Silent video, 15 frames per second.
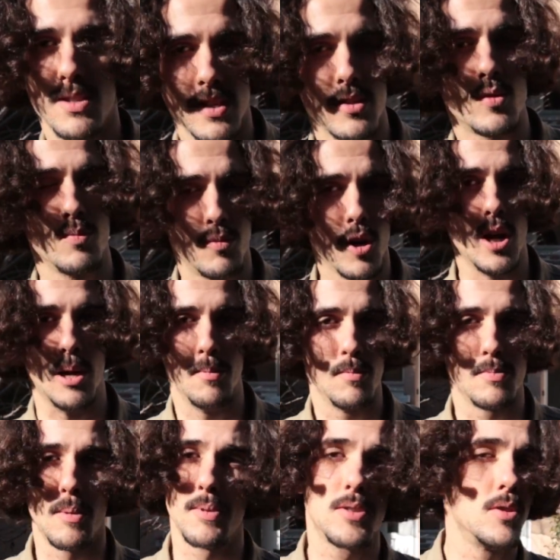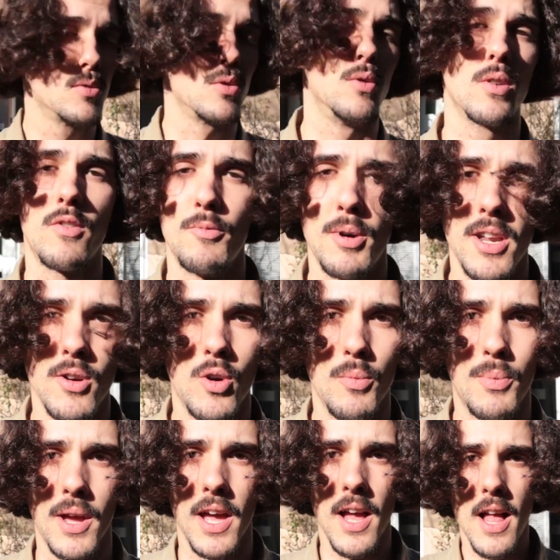mais ça se coupe quand même. Pas parce qu'ils sont longs qu'il faut pas les
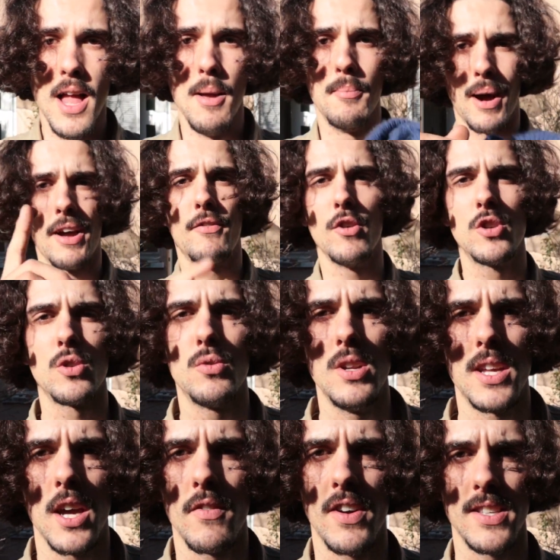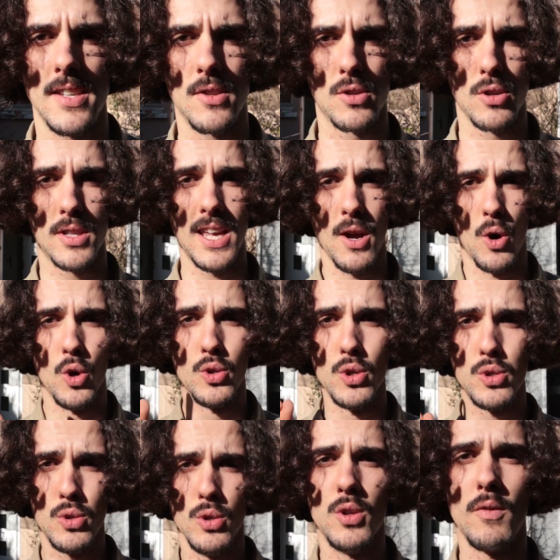couper. Bref, aujourd'hui les gars, on va essayer de sauter
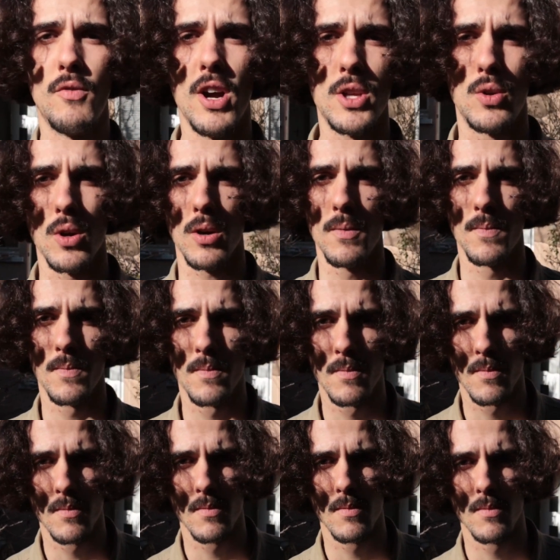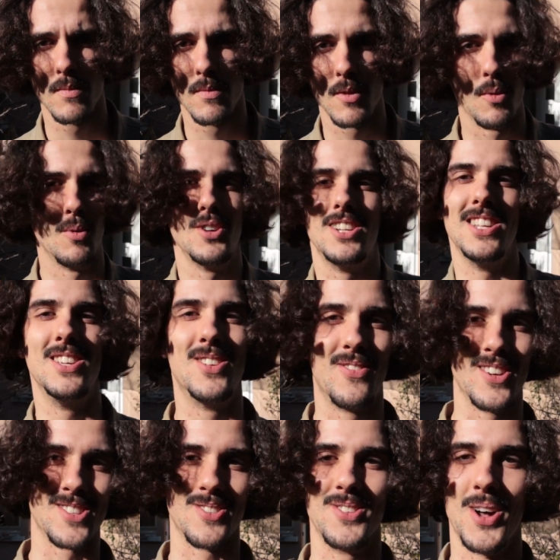au-dessus d'une voiture. Oui, je l'ai dit de
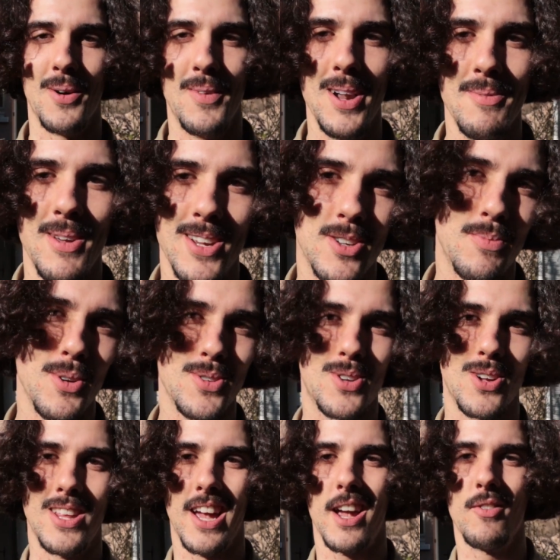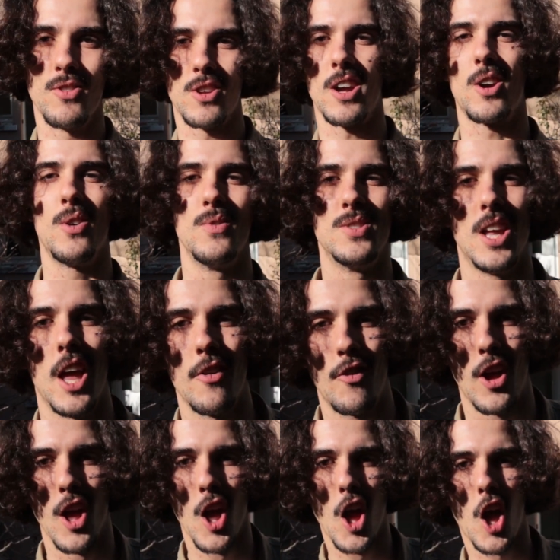façon normale, mais je pense que les rêves votre écran, vous avez
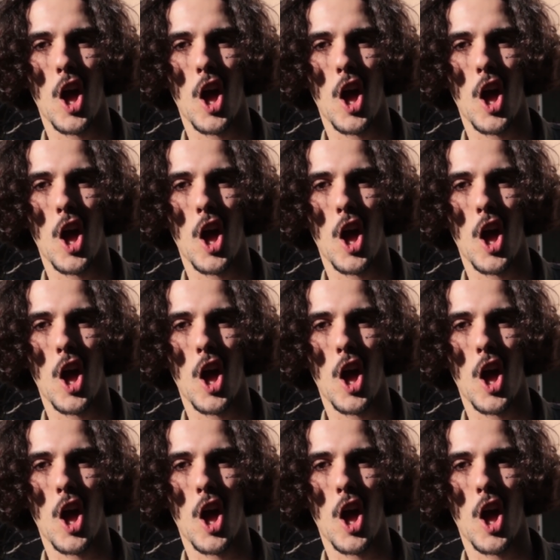fait